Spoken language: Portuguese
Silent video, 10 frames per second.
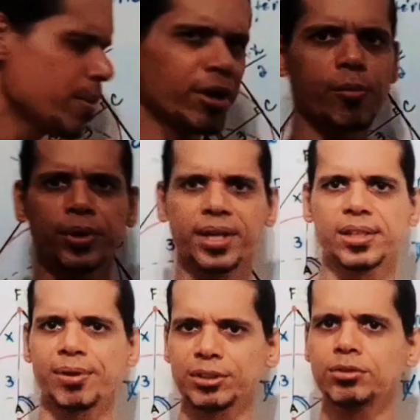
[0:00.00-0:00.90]
Melhorar um pouquinho
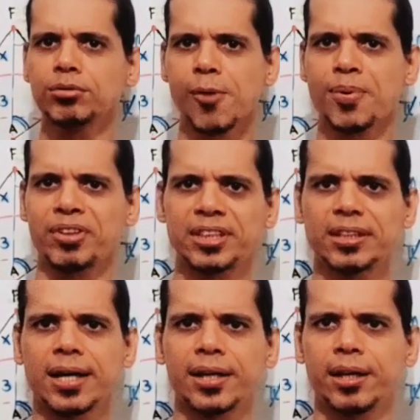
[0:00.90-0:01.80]
essa equação do segundo grau para
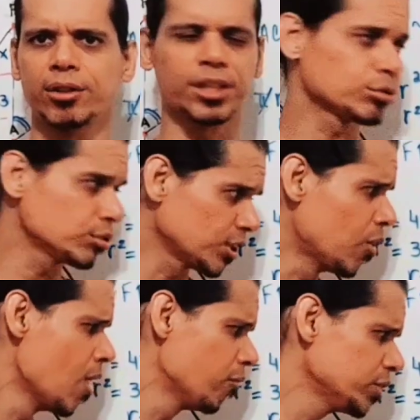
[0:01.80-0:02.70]
facilitar aqui a nossa resolução.
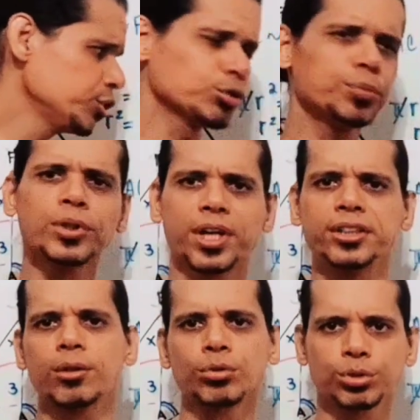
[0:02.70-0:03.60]
Vou então, dividir tudo por
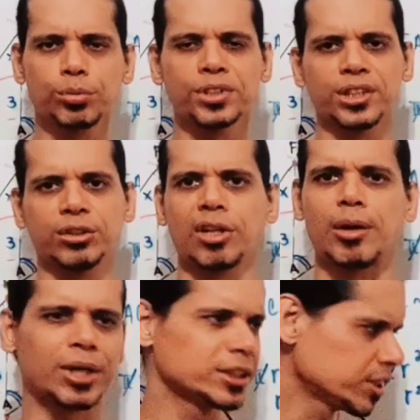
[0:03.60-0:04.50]
3, né? Todos os números aqui estão na
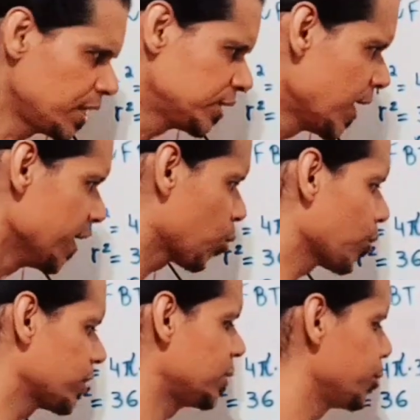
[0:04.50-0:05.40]
tabuada de 3. Então
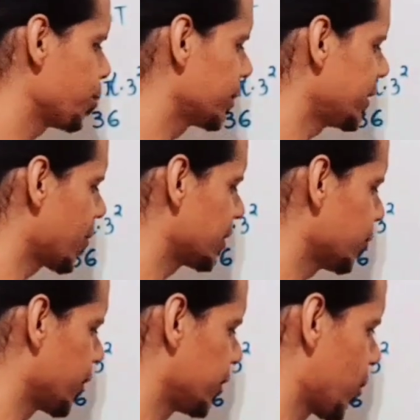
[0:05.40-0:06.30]
quando você divide por 3, a
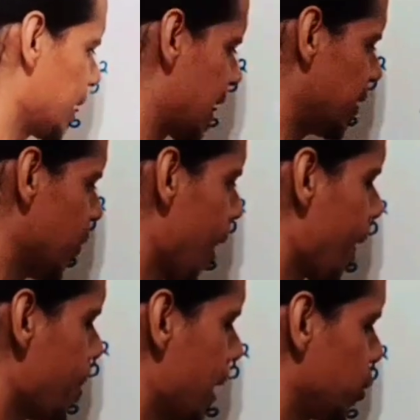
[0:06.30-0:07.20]
equação vira x ao quadrado
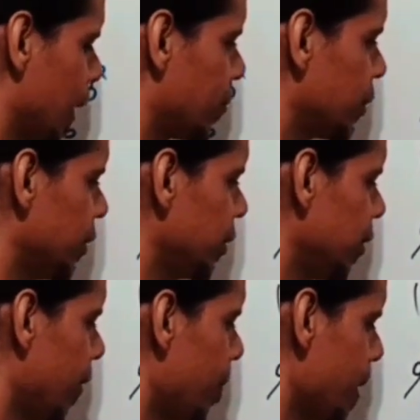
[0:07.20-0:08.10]
mais
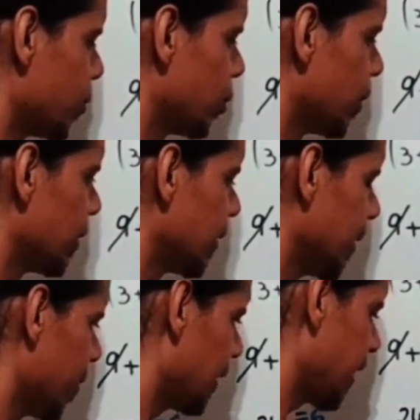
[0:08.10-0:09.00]
4x menos 12
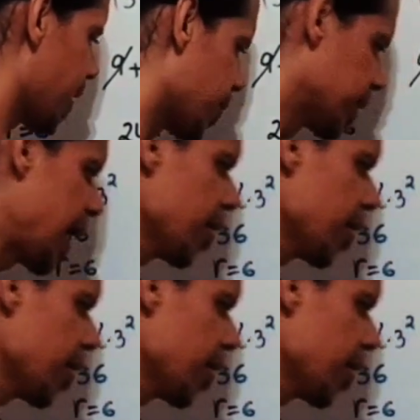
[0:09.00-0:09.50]
igual a zero, tá?